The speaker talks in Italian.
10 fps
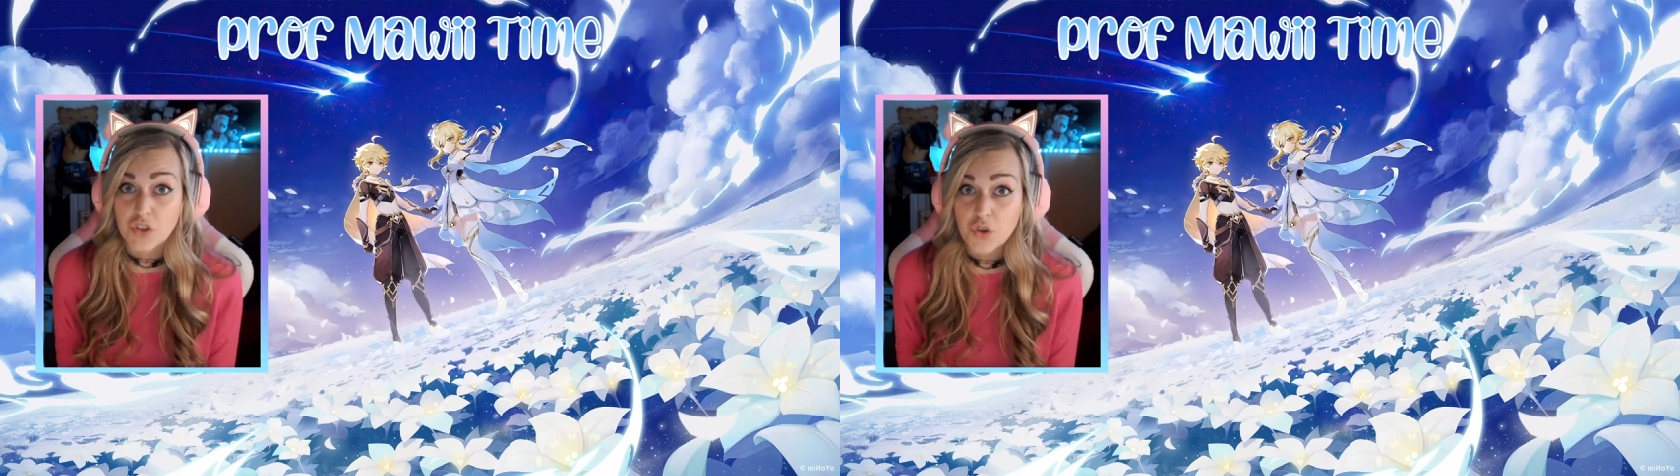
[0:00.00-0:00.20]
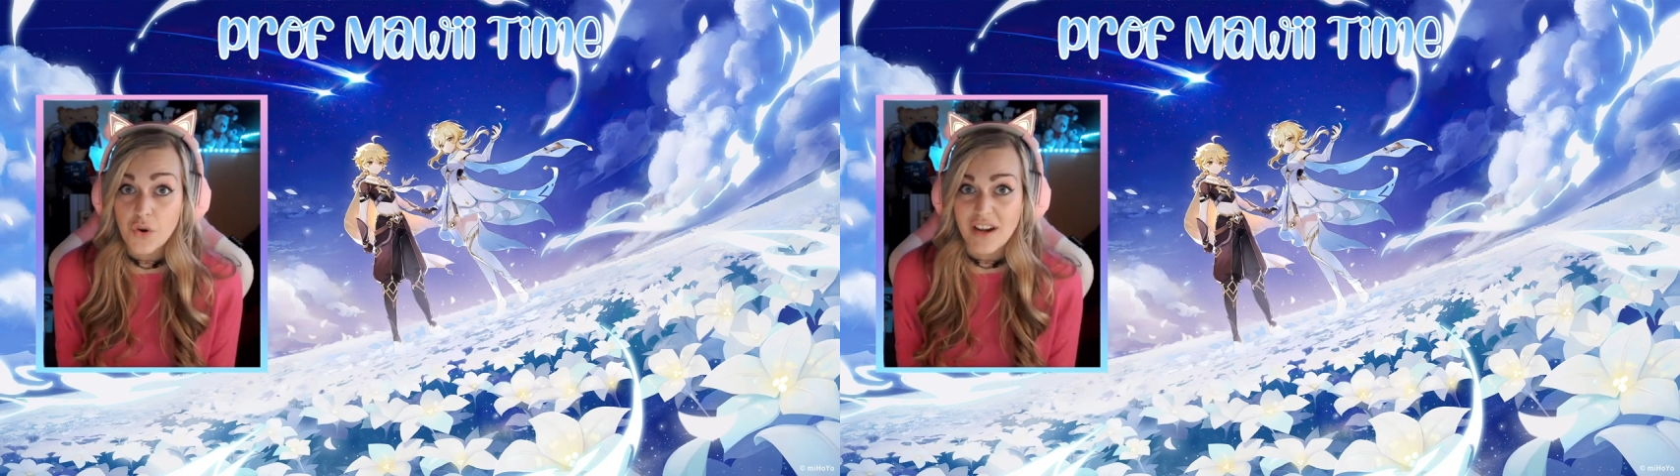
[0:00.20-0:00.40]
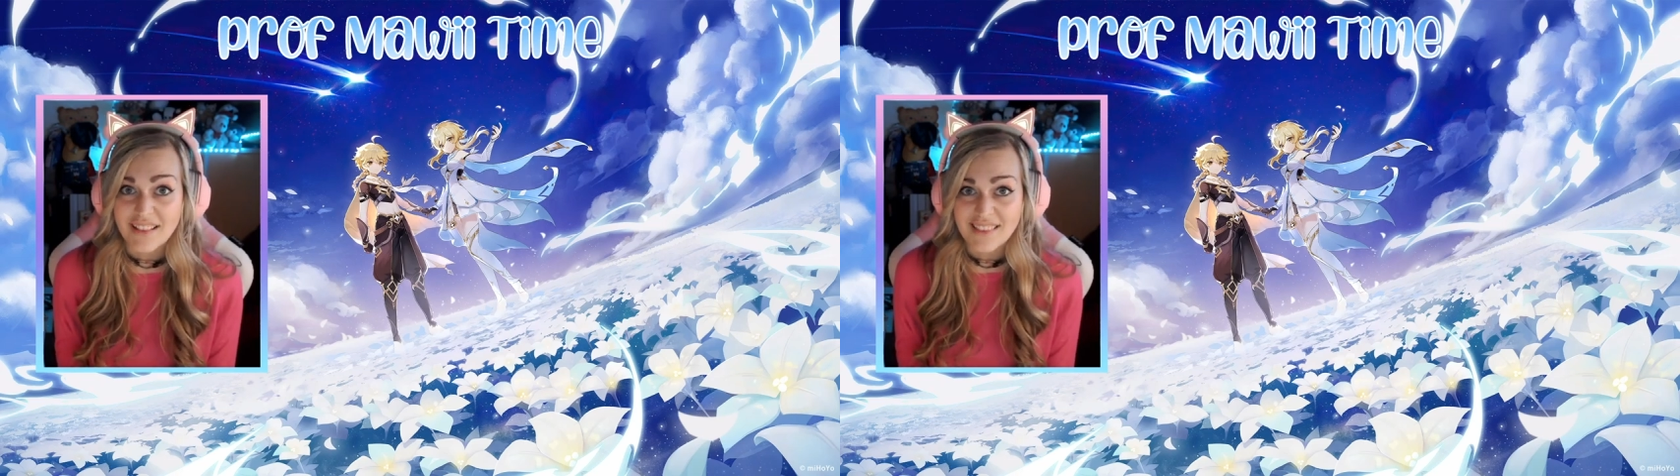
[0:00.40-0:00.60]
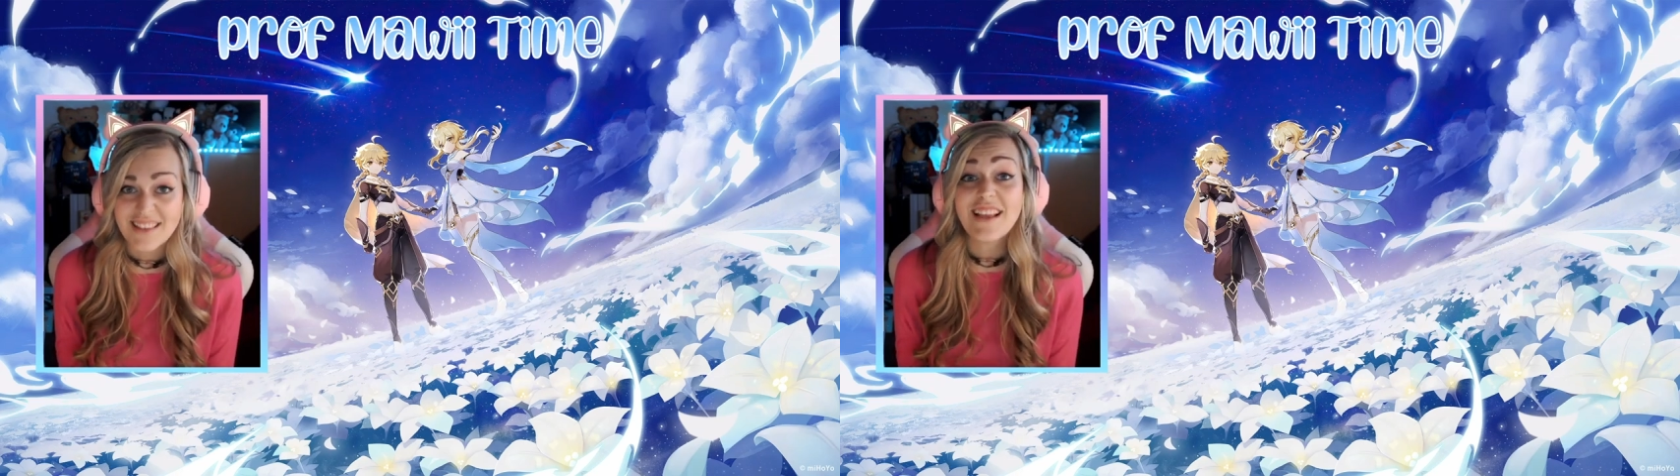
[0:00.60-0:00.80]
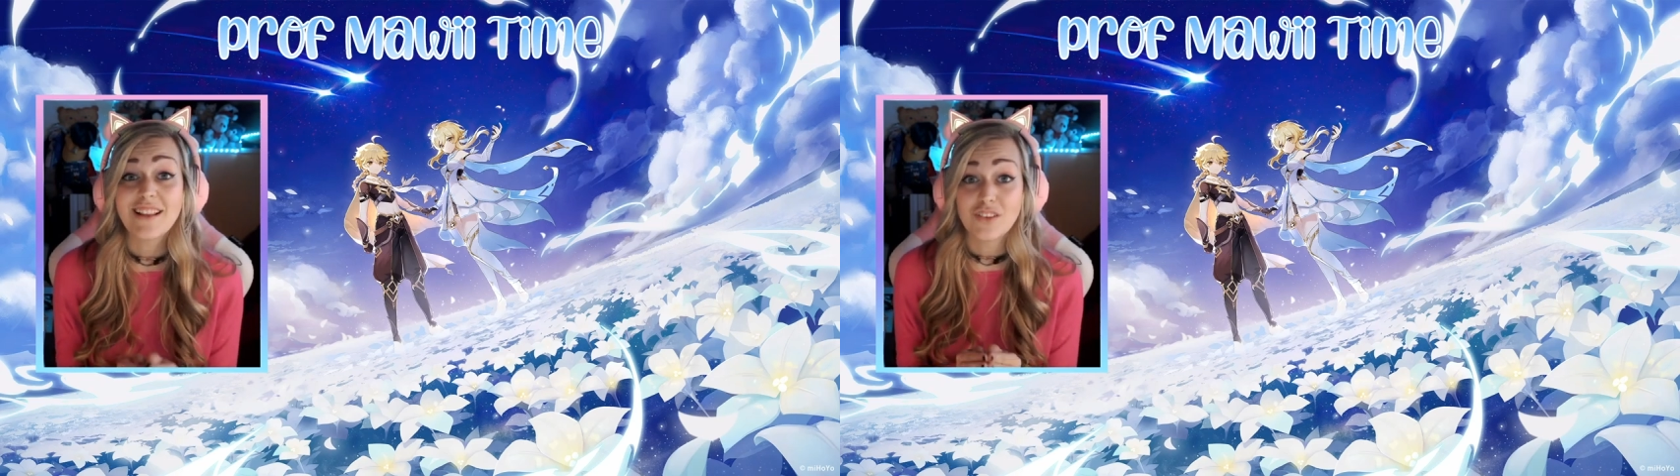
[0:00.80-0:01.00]

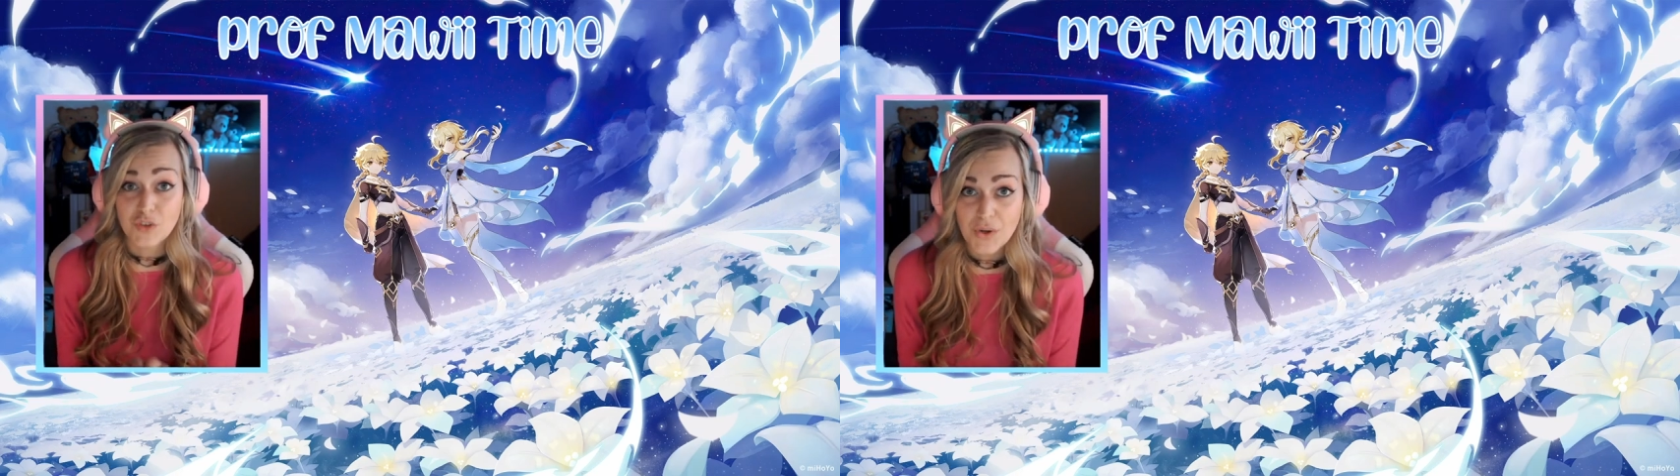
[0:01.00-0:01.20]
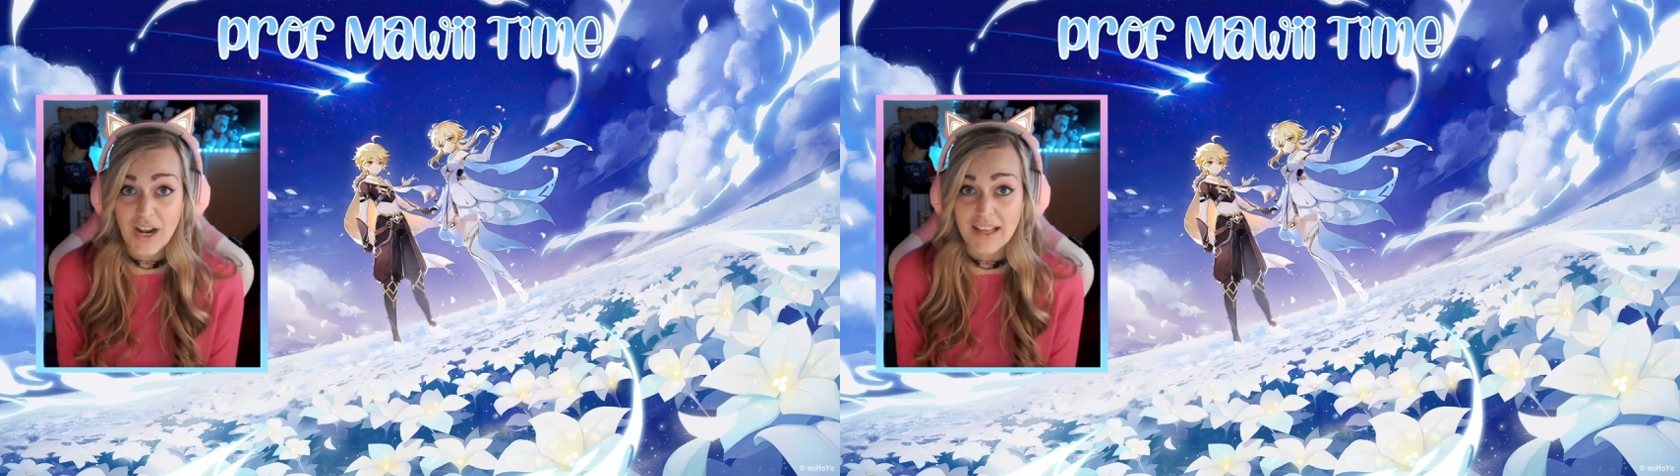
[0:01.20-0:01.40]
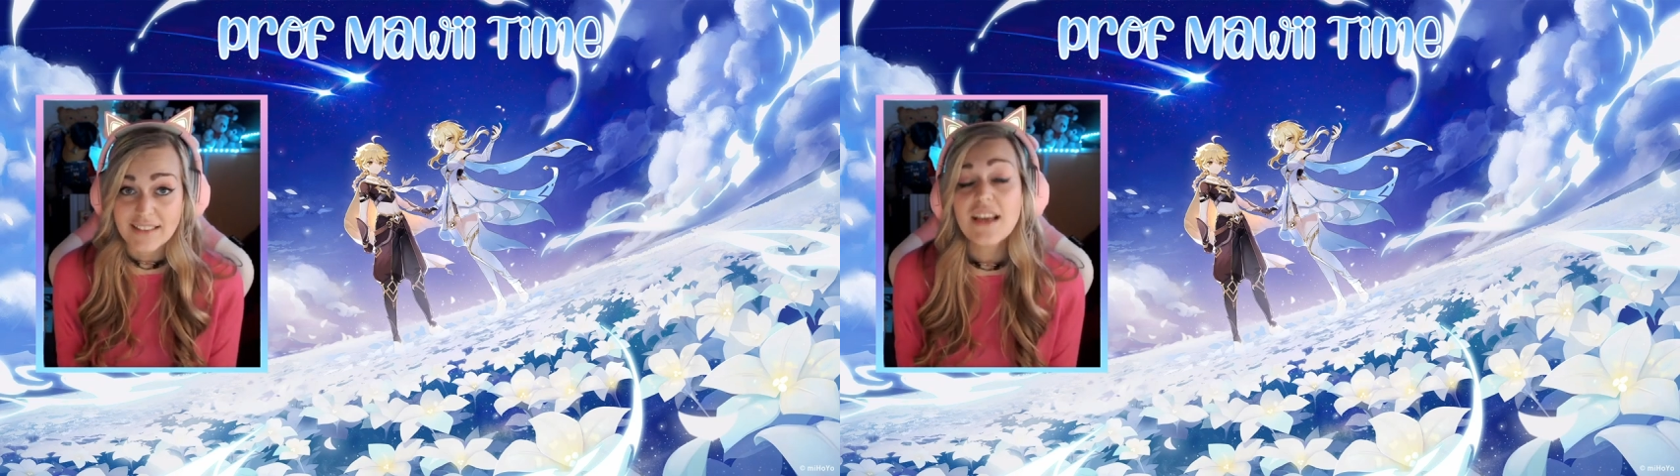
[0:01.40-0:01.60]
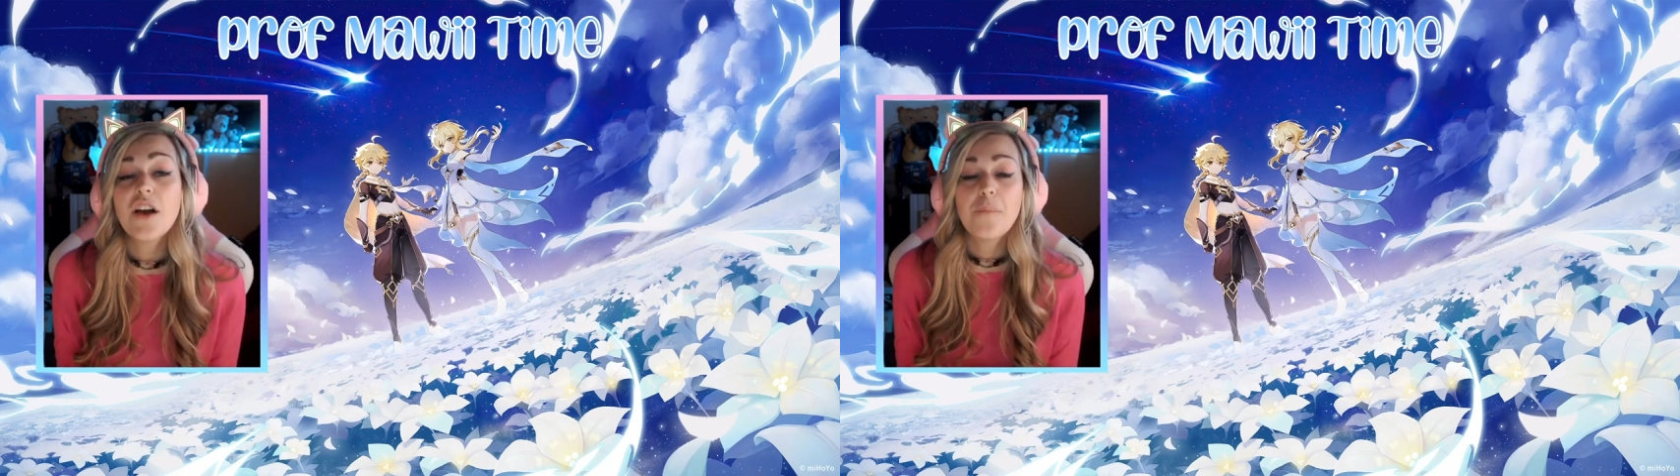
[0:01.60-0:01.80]
corretti, dorati,